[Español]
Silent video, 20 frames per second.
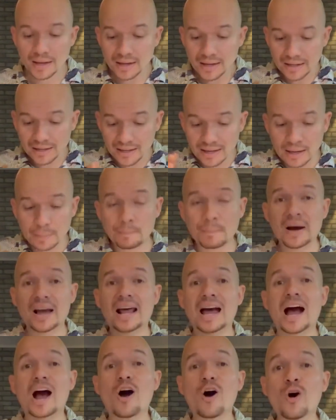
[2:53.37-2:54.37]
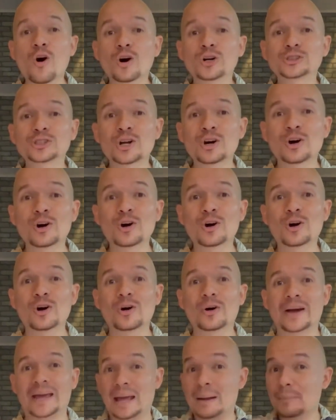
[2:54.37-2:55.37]
Y para
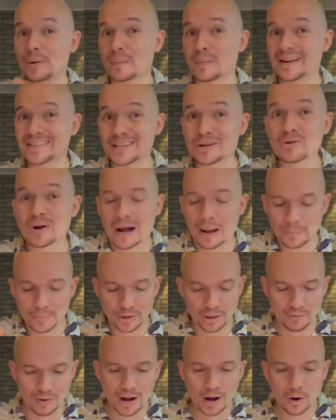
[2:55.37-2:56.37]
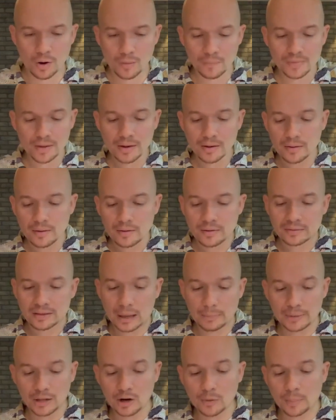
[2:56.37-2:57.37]
otro ejemplo más de un cambio de bajos,
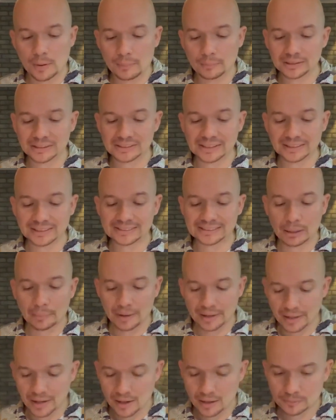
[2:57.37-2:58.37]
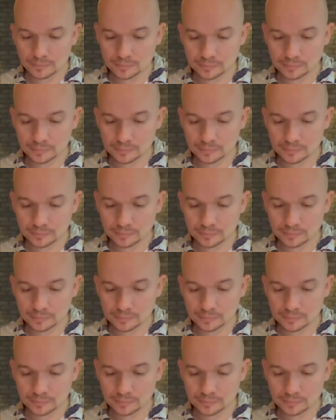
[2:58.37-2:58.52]
también lo podemos hacer de esta manera.